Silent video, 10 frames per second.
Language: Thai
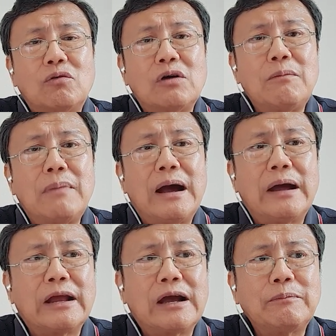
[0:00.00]
ส่งเข้ามา
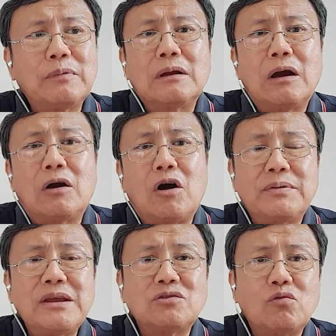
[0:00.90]
นะครับก็ขอพ
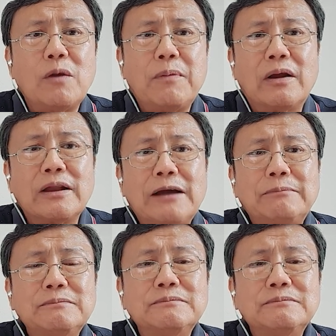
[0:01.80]
ระเจ้าทรงอวยพรครับ